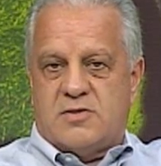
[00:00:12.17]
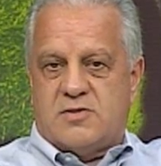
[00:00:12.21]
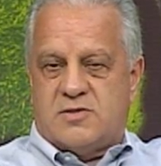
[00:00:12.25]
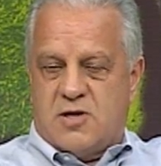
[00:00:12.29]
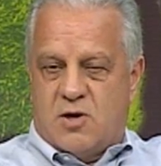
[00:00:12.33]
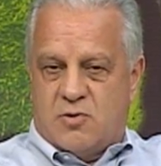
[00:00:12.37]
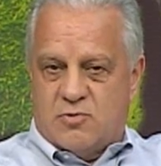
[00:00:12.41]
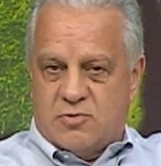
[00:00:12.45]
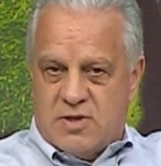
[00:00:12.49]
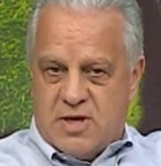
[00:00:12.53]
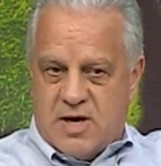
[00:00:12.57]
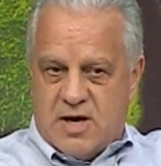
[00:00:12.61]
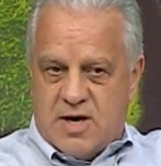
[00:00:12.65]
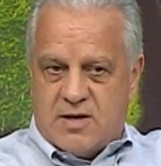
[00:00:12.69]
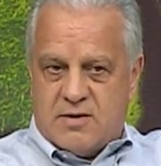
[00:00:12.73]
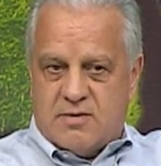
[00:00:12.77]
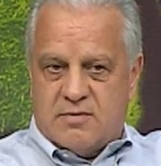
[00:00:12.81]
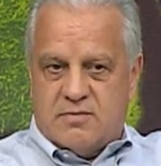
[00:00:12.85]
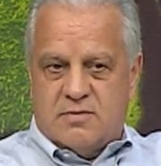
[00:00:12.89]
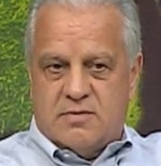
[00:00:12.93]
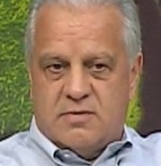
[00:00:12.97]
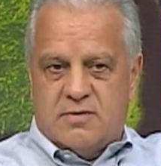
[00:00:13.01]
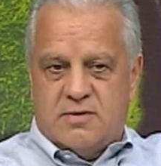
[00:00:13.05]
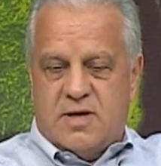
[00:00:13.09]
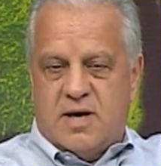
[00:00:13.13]

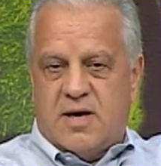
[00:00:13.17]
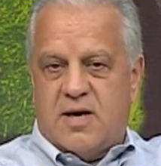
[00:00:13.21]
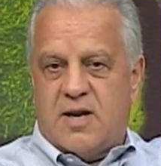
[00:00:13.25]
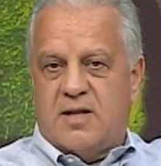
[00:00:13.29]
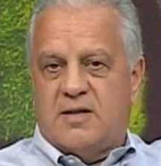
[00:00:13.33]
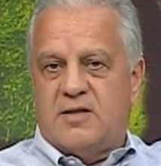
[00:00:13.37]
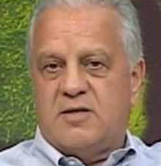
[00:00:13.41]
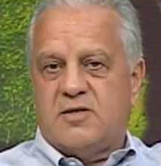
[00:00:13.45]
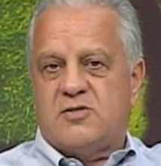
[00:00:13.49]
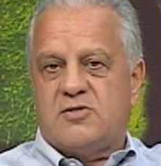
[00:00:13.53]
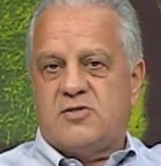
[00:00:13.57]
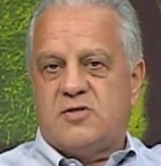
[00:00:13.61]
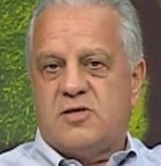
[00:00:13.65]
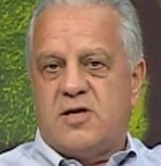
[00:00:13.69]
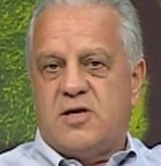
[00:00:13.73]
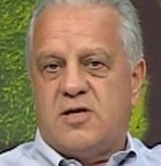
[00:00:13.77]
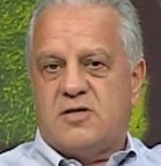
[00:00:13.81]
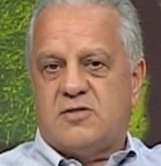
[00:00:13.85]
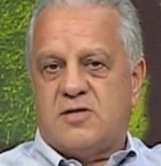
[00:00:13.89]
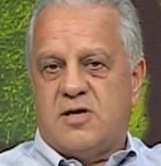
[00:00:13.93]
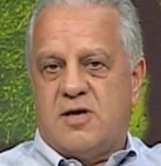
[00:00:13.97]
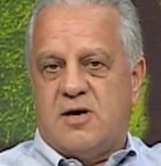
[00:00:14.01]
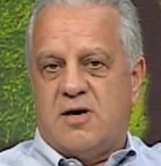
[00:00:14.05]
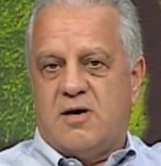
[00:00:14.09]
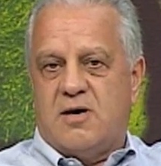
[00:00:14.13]
saudar e agradecer
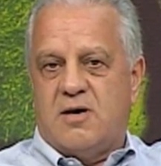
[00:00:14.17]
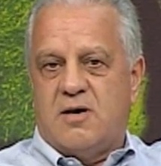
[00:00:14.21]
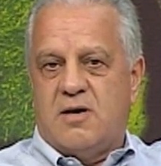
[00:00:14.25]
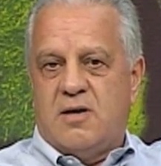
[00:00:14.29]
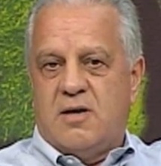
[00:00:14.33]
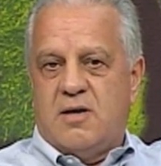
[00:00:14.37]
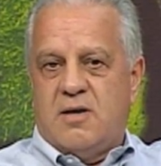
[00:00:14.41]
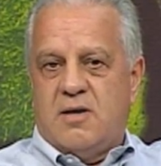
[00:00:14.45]
essa